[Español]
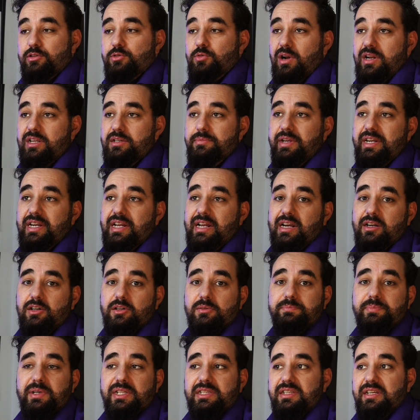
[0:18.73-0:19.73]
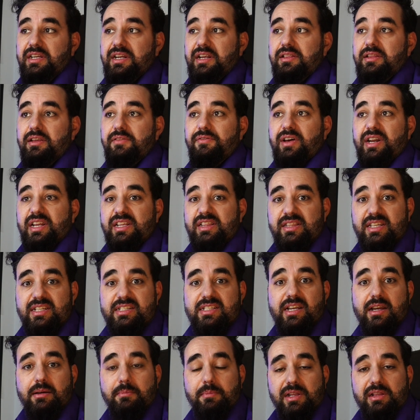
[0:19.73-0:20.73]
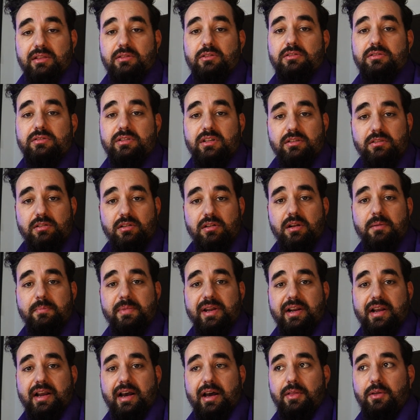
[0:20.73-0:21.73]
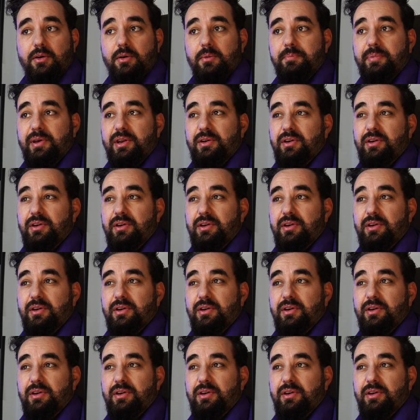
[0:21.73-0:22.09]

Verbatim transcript: los cuales vienen a competir en diferentes segmentos dentro del mercado,